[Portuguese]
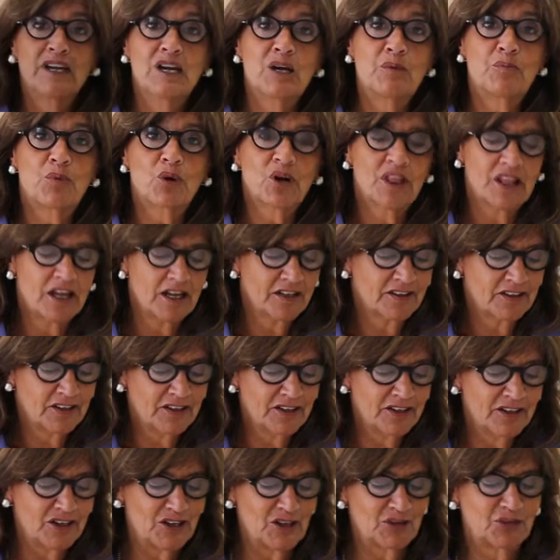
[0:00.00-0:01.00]
A
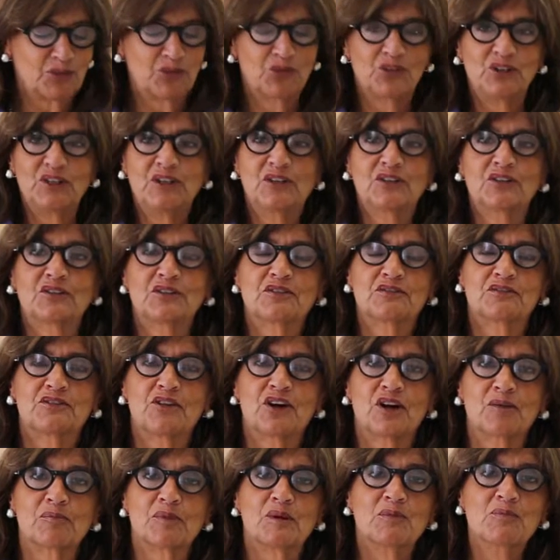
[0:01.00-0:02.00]
Pordata associa-se de
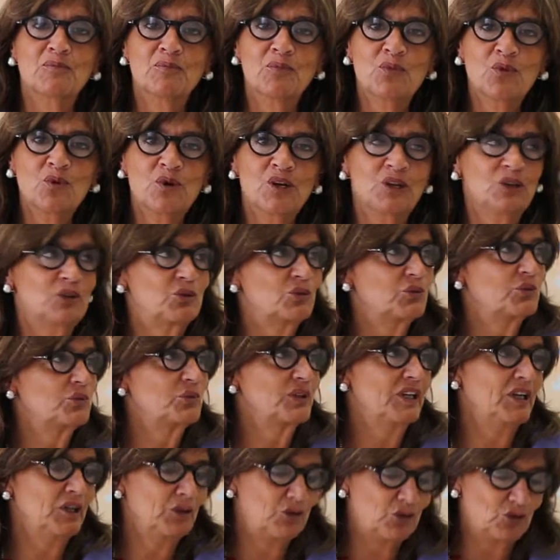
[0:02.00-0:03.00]
forma muito
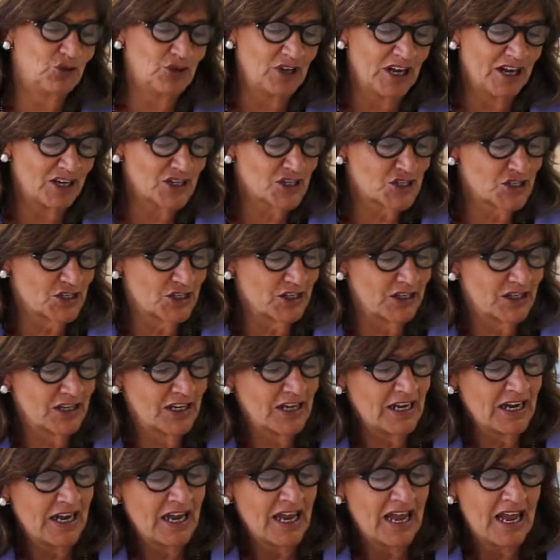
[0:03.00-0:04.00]
entusiasta
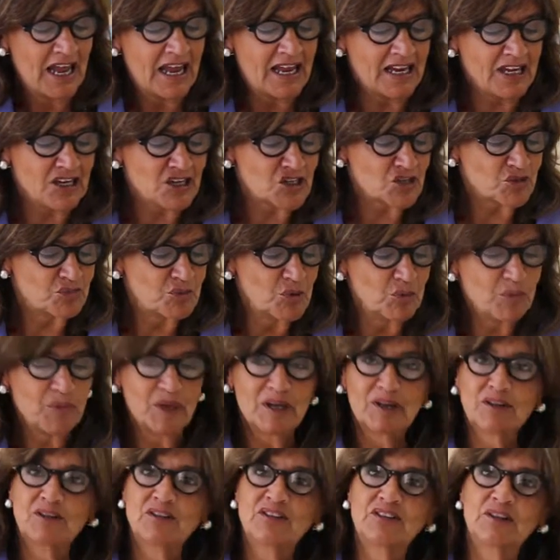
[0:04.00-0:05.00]
a este
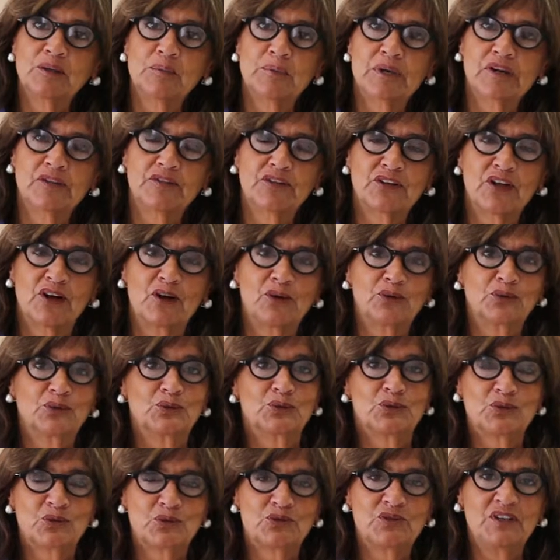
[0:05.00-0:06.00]
momento de celebração
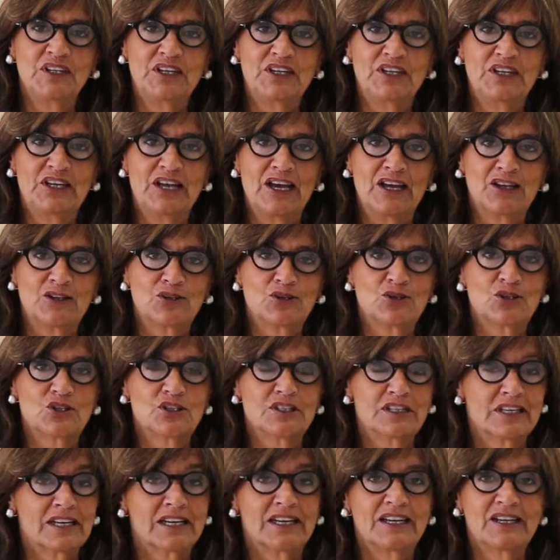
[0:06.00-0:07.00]
dos 20 anos
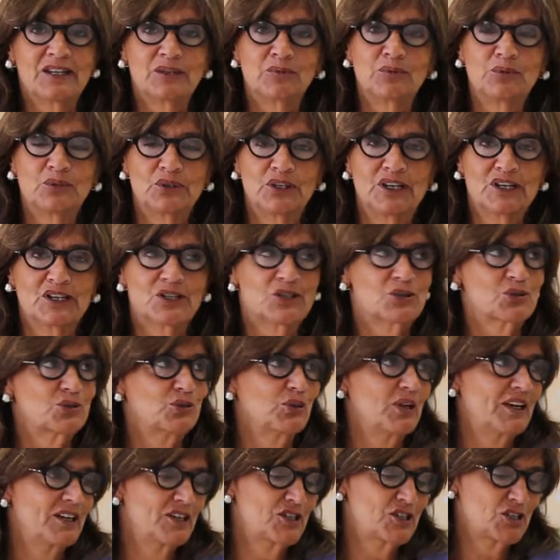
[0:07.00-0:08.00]
da Rede de Bibliotecas
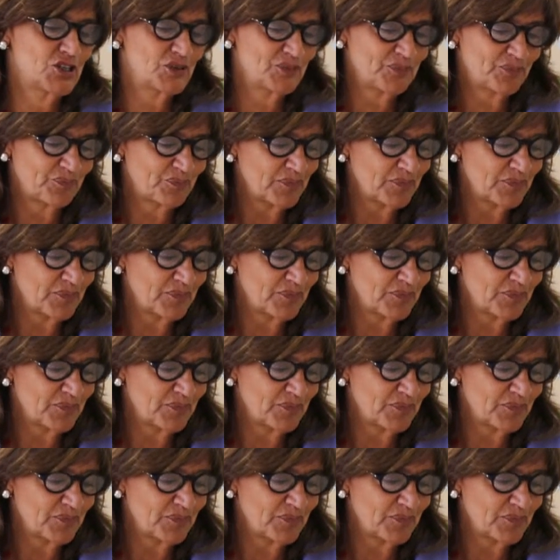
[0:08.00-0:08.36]
Escolares.